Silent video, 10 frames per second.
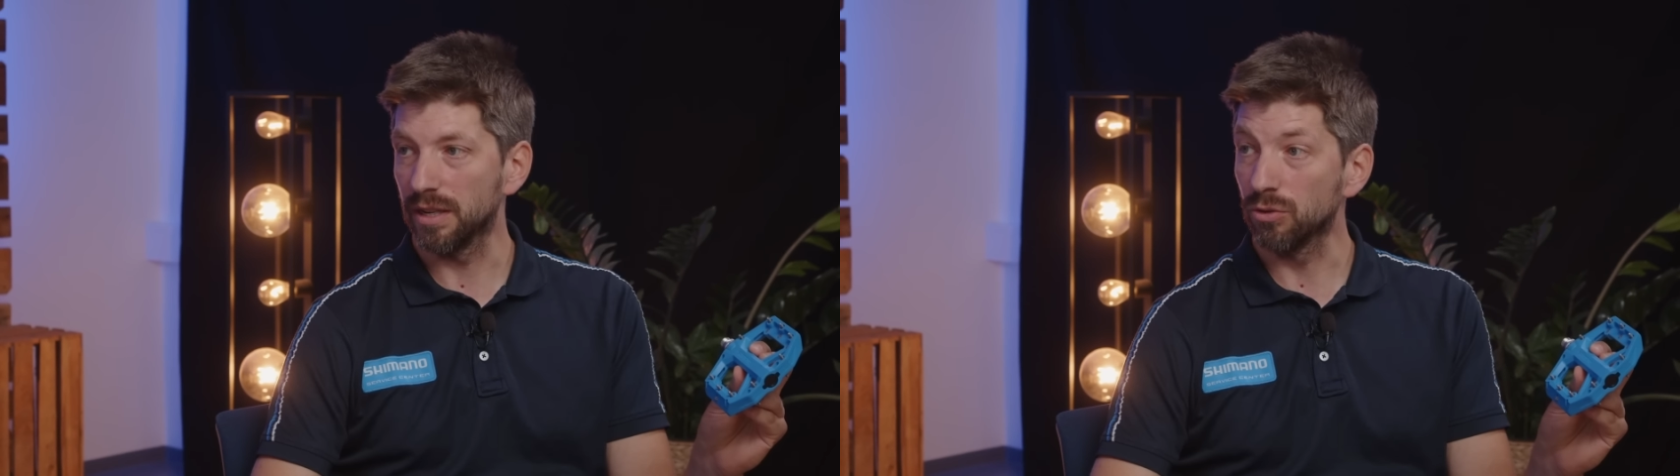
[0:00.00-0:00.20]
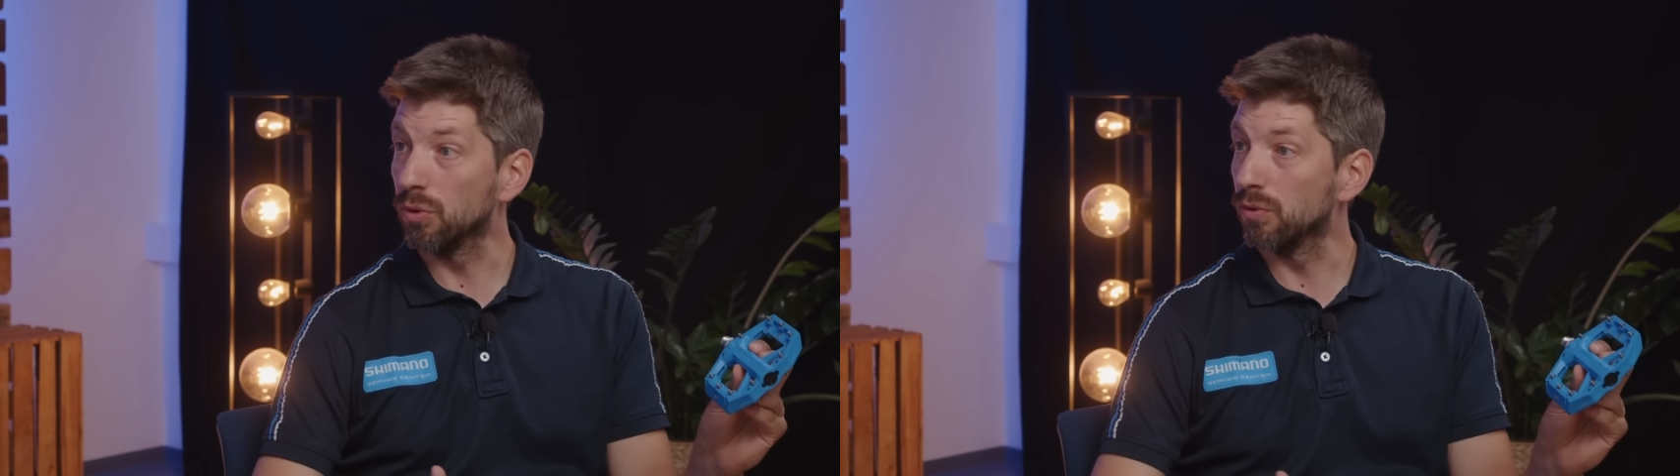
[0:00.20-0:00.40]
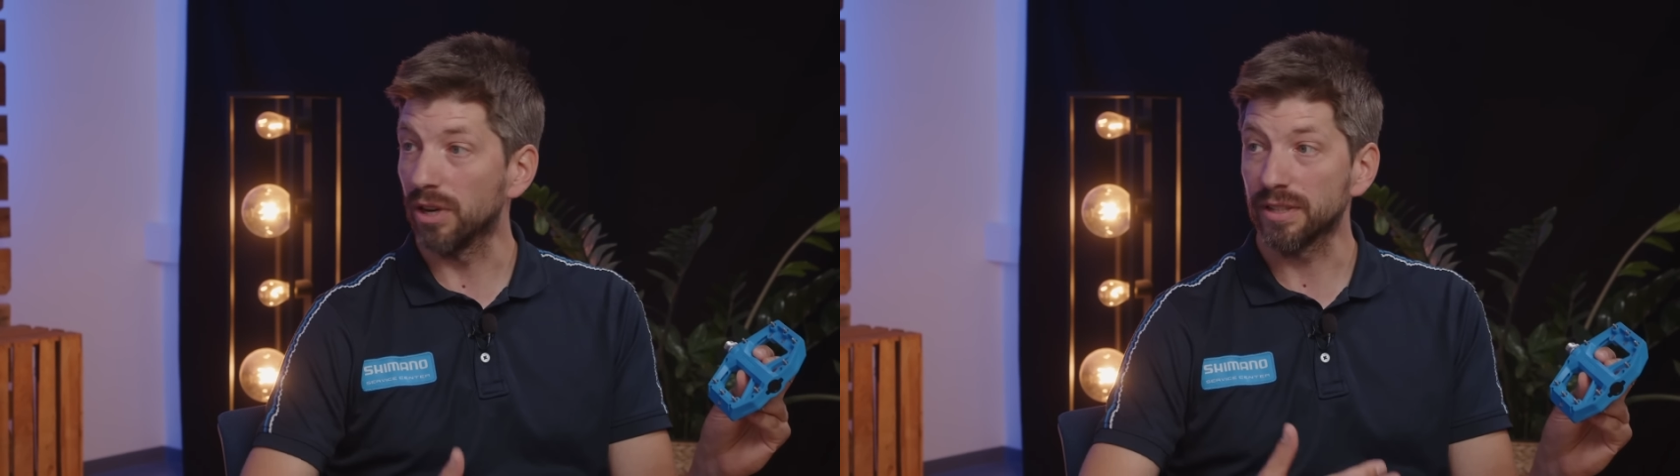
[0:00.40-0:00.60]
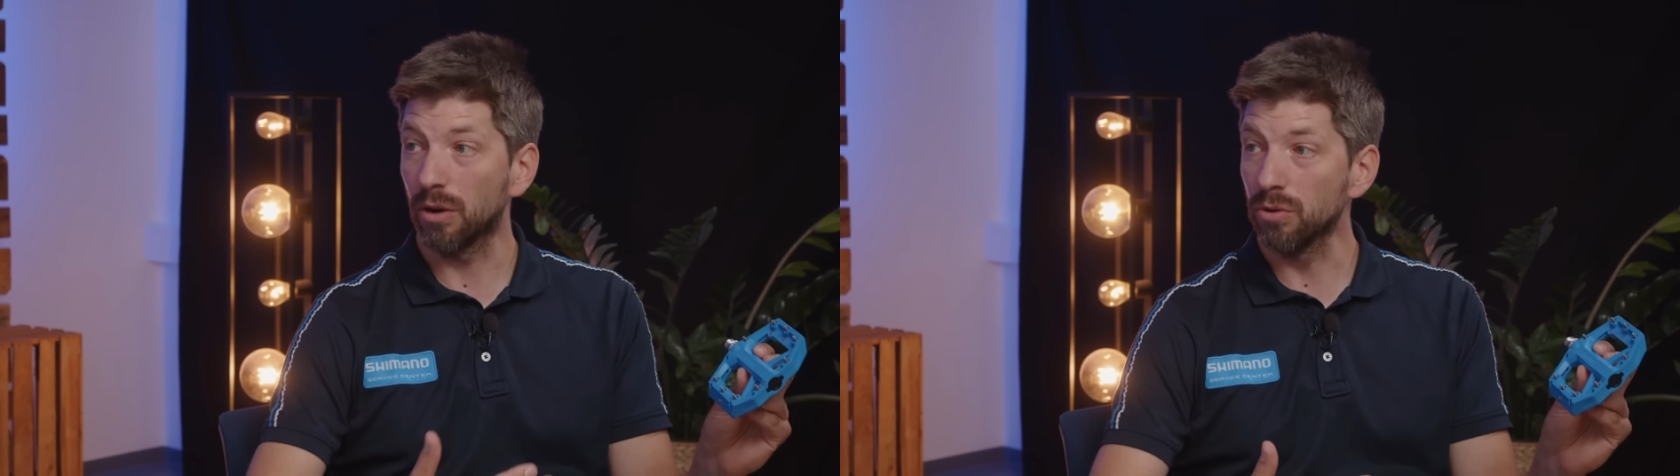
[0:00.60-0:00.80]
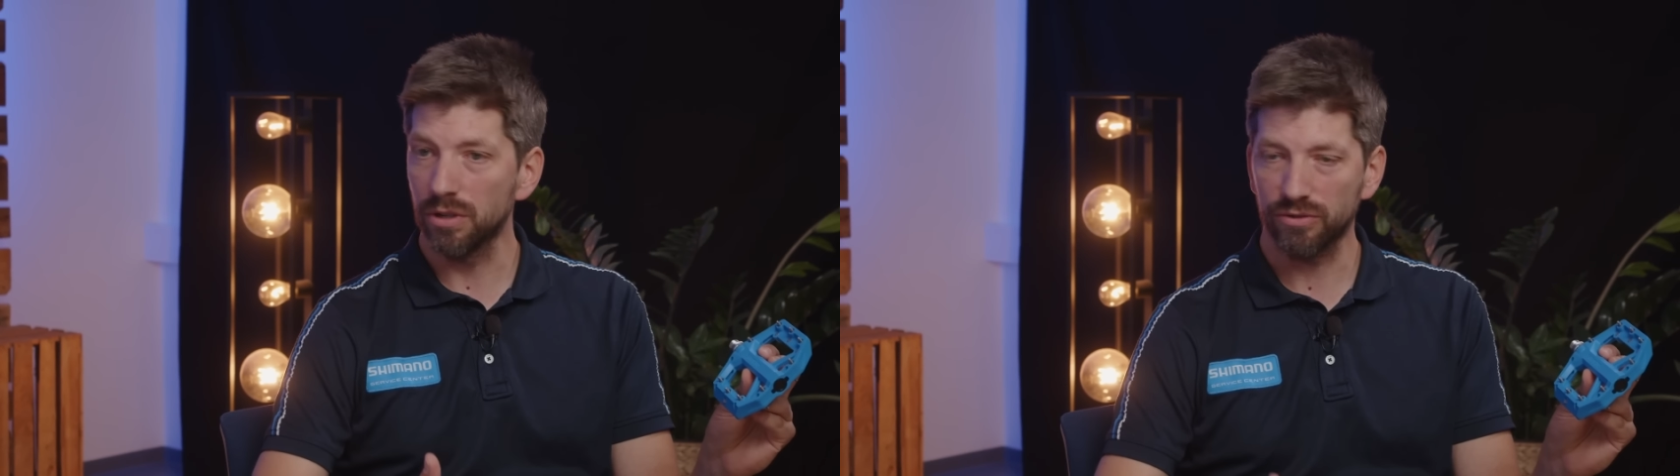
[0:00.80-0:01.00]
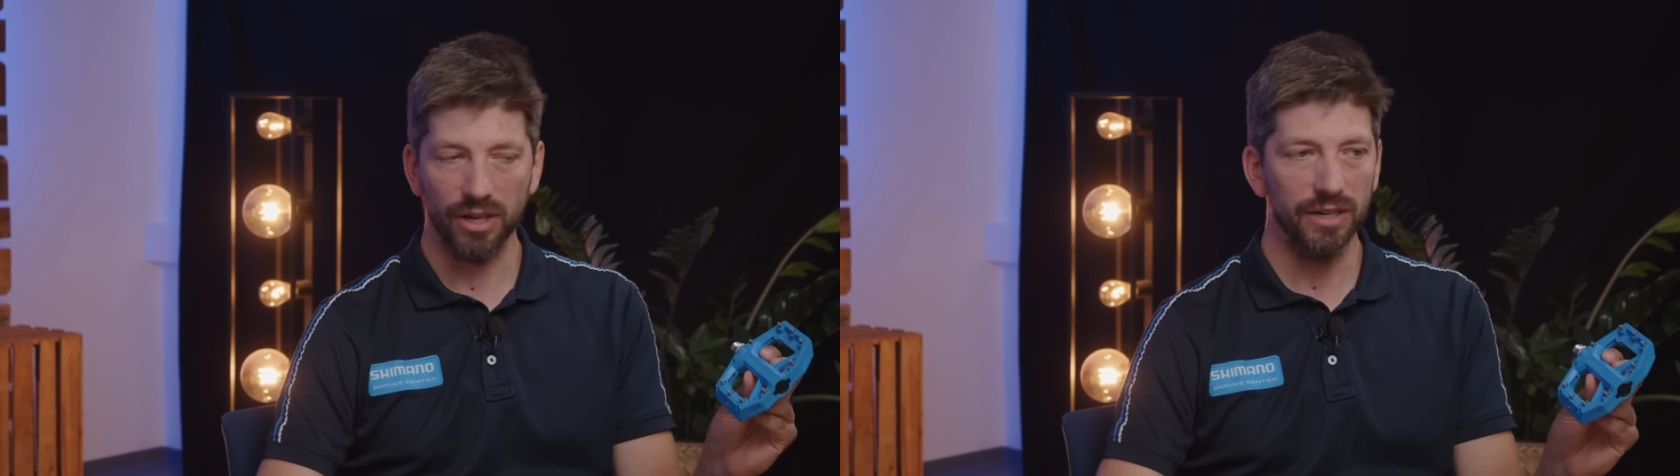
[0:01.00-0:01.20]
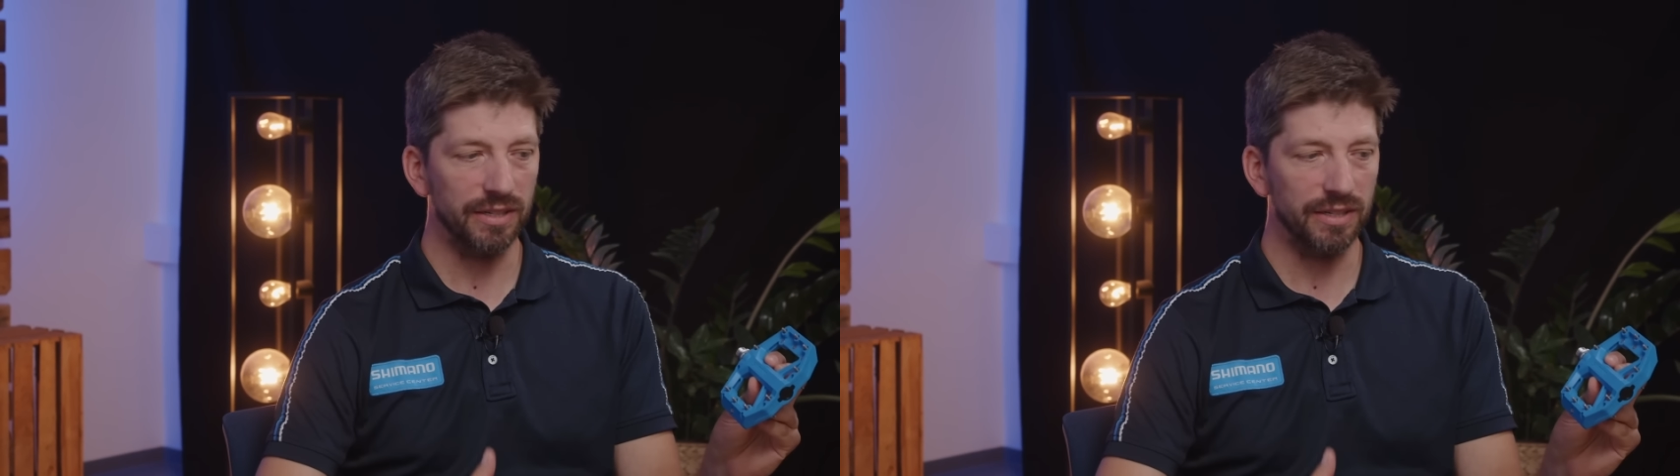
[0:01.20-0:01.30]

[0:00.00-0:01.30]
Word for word: Enduro-Fahren, Downhill-Fahren.